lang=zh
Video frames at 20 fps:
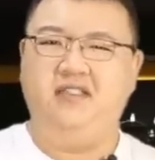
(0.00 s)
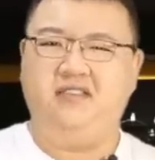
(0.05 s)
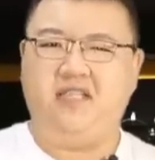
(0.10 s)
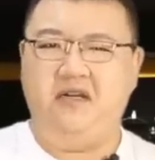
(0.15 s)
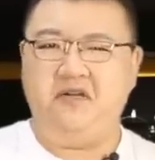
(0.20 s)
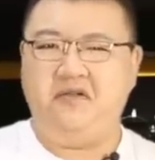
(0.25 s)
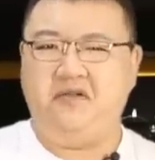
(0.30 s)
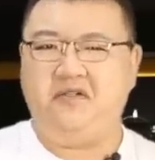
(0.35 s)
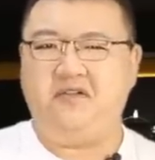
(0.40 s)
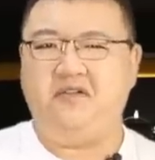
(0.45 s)

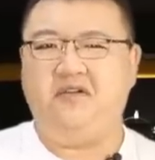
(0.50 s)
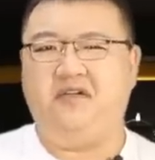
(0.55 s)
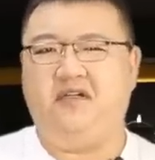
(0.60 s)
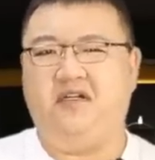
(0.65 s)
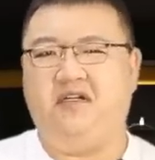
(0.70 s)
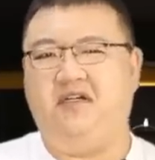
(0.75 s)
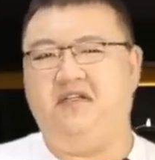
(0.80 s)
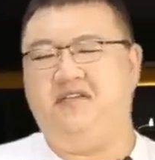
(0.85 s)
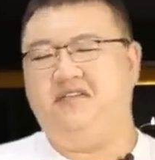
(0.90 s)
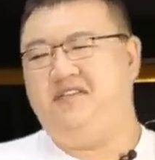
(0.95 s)
但是
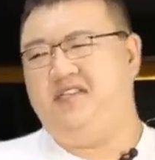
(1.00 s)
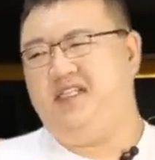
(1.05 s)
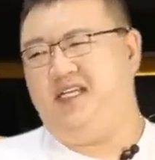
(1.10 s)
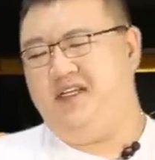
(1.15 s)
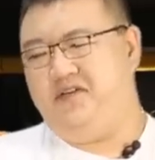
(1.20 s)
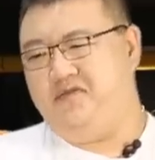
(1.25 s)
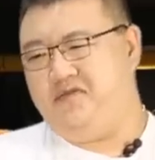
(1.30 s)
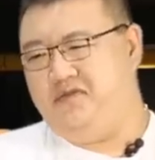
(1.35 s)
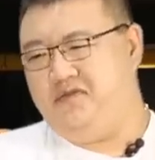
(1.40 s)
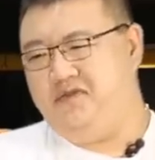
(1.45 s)
呢，
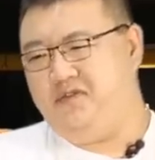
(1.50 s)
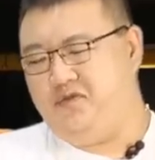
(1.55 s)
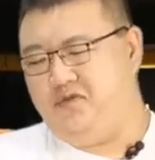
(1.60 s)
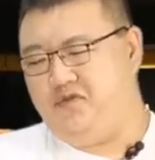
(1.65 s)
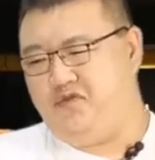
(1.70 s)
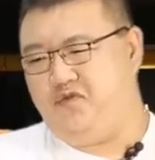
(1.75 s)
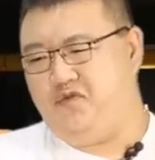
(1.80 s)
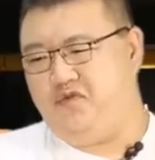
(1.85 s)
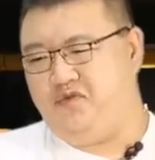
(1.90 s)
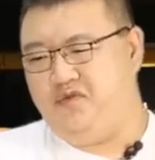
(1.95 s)
这种就
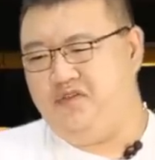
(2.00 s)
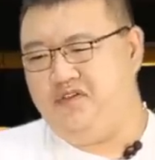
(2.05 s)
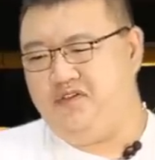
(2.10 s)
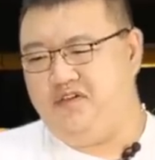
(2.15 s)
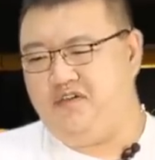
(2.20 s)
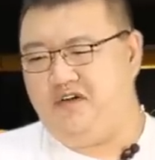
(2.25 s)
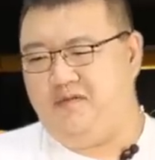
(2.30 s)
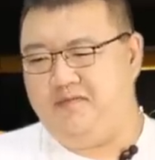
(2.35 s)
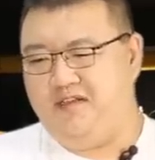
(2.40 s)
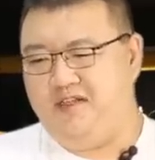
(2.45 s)
属于
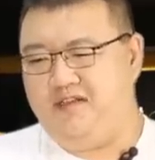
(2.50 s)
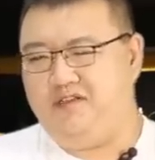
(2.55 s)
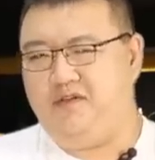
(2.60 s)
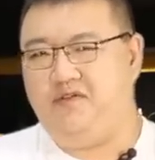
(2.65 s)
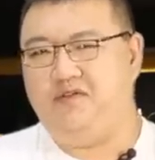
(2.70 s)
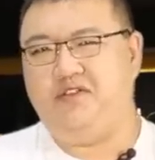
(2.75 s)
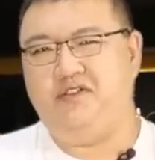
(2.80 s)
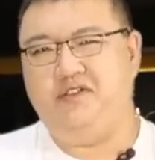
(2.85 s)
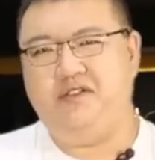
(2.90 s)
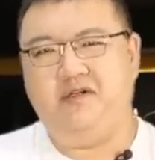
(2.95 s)
是什么呀？
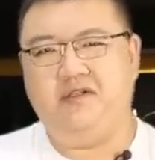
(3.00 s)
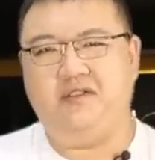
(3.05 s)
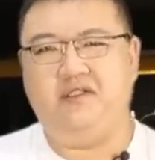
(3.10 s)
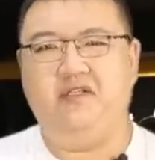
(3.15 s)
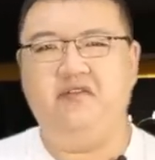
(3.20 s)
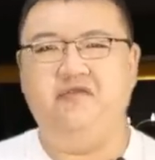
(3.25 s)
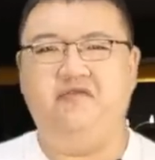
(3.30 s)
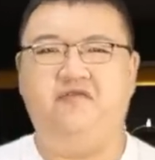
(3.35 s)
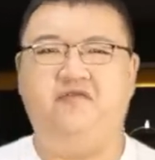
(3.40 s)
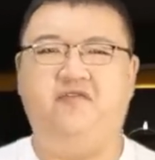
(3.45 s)
叫彻
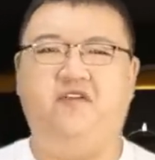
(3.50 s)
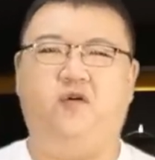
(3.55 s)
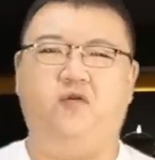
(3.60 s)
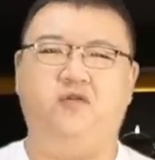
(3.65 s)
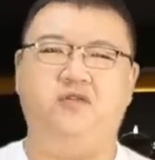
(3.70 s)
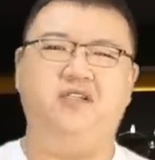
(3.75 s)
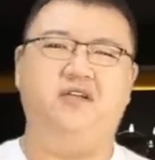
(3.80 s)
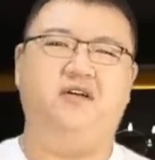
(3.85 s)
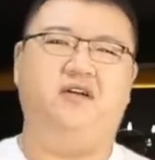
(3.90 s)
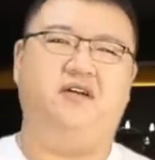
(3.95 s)
底否
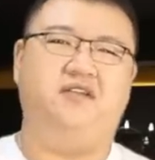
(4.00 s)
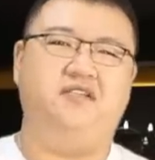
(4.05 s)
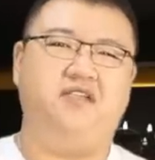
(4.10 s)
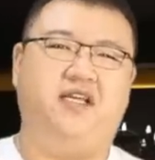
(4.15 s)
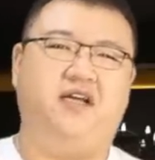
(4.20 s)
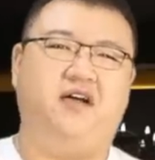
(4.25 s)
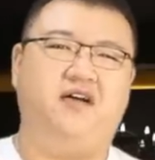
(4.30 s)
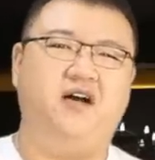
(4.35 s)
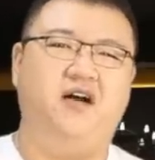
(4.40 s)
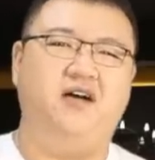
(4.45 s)
定了
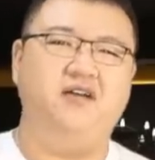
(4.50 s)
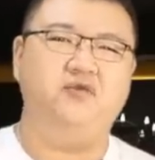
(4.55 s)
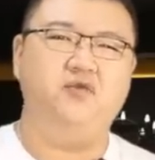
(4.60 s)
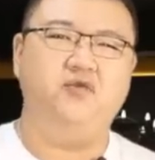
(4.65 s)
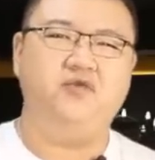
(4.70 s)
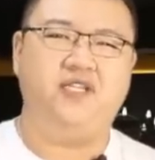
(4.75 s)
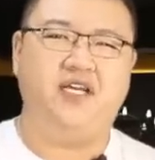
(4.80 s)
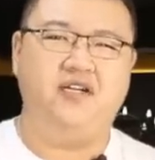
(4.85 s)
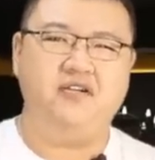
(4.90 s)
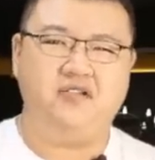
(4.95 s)
这个康
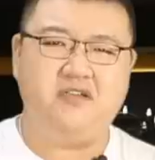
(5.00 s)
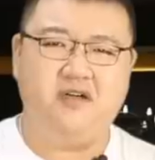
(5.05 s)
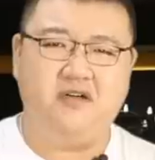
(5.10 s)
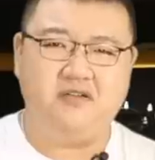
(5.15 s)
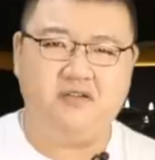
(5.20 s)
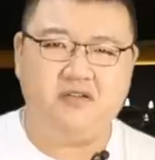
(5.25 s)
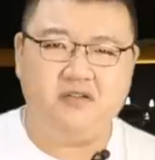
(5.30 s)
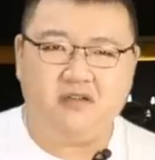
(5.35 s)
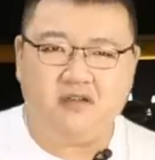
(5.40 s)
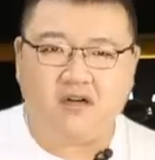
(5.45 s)
雍乾
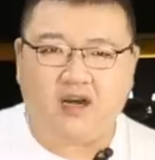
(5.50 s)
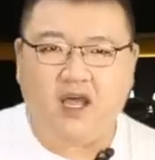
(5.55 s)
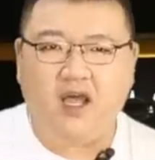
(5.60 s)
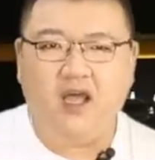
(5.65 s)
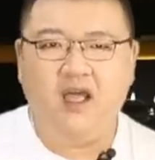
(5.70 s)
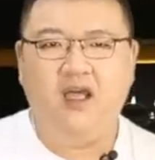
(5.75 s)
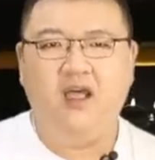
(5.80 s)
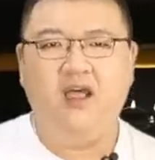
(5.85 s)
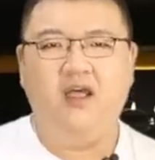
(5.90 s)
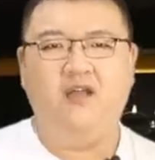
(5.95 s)
盛世啊，
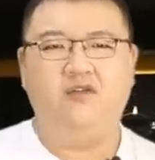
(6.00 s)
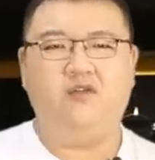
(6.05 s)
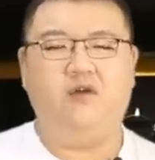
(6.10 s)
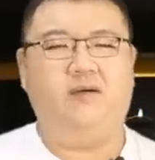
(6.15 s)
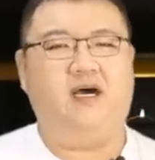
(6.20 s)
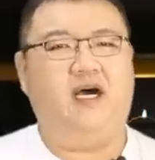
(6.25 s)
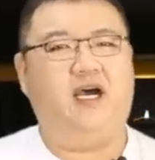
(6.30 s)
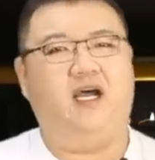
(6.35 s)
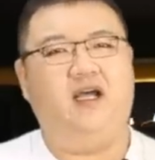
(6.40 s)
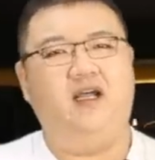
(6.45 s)

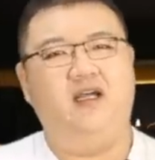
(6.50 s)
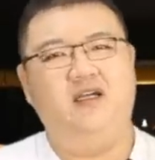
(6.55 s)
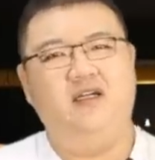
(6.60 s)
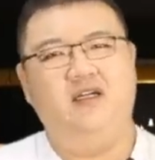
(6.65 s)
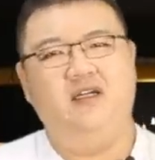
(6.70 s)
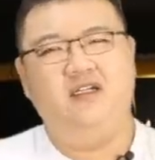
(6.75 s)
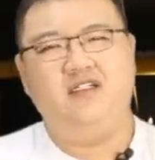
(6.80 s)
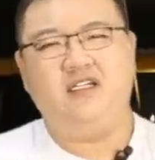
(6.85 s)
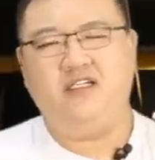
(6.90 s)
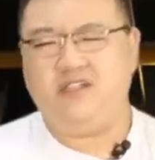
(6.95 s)
对吧？
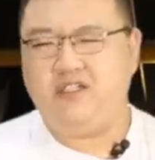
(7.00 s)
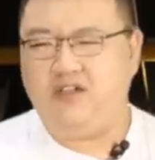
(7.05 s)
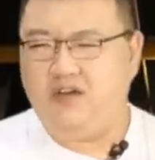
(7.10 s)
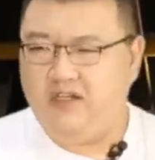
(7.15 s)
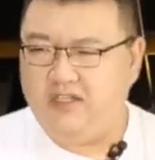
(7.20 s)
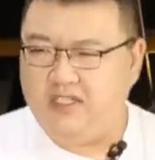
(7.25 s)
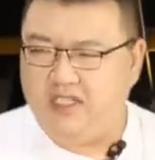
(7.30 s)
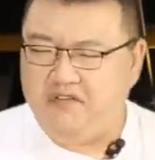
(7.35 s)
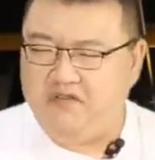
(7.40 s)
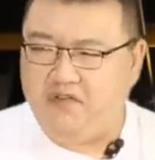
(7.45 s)
这
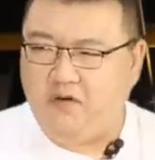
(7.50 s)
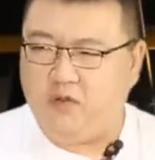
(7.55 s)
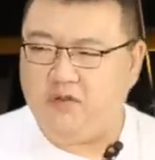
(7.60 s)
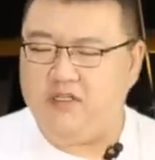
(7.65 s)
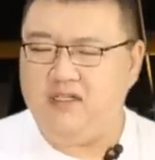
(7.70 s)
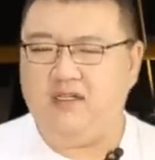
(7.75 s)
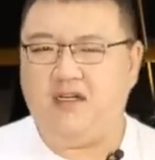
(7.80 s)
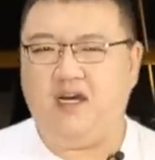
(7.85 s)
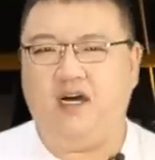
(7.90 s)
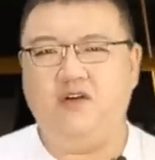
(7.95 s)
彻底否
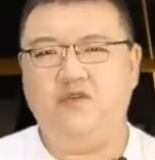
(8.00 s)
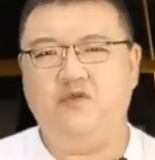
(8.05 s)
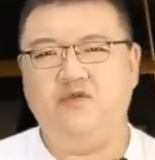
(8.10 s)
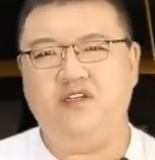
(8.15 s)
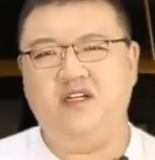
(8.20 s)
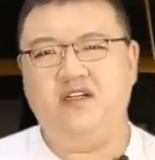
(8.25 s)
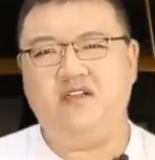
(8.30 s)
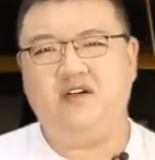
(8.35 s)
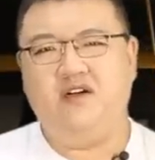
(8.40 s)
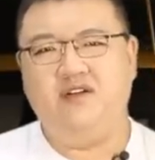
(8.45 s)
定康
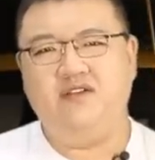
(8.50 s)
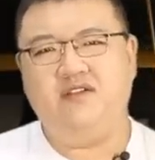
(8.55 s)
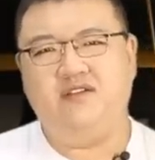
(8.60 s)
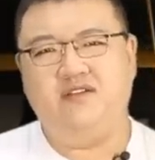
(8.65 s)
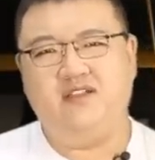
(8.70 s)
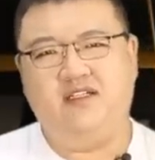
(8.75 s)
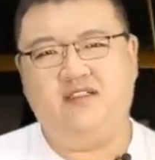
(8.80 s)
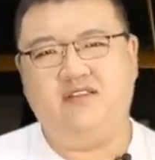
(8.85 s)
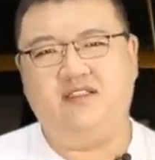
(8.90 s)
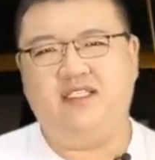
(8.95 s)
雍乾盛世，
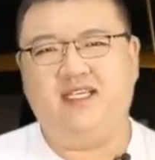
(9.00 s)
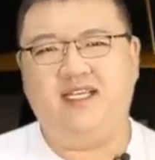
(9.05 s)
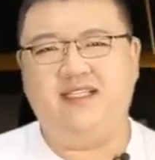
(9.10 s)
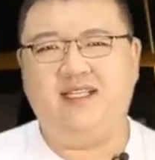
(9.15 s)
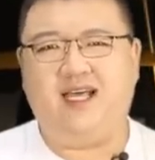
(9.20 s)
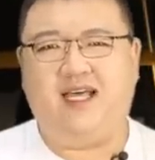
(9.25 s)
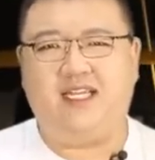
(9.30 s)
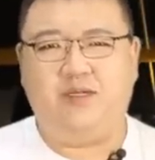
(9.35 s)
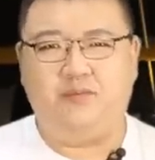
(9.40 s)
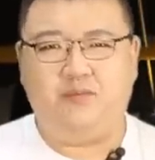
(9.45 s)
这是
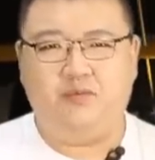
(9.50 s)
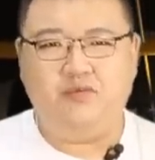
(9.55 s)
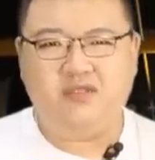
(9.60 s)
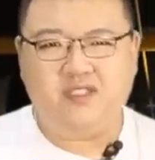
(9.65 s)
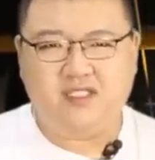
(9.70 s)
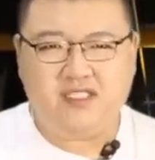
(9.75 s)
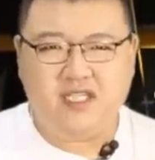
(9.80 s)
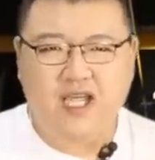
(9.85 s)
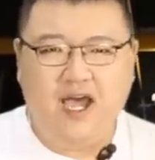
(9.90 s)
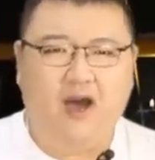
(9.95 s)
天大的不
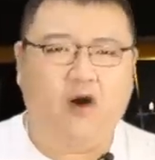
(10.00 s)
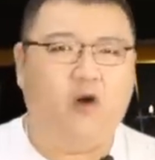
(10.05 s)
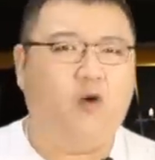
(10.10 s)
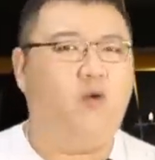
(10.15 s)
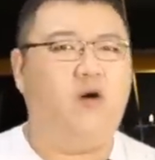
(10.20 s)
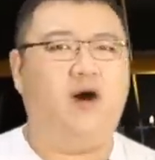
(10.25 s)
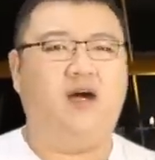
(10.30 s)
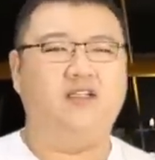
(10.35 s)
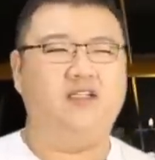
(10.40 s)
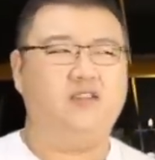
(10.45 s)
孝
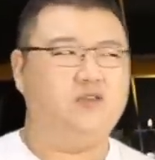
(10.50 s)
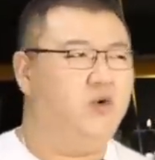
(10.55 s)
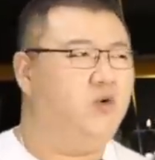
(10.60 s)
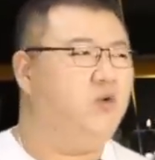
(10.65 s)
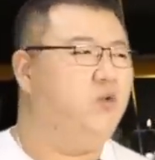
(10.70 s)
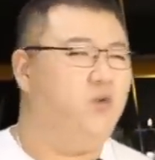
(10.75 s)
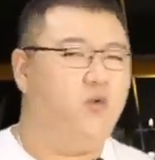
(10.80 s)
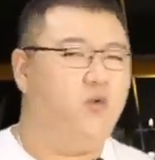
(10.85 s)
啊！那都是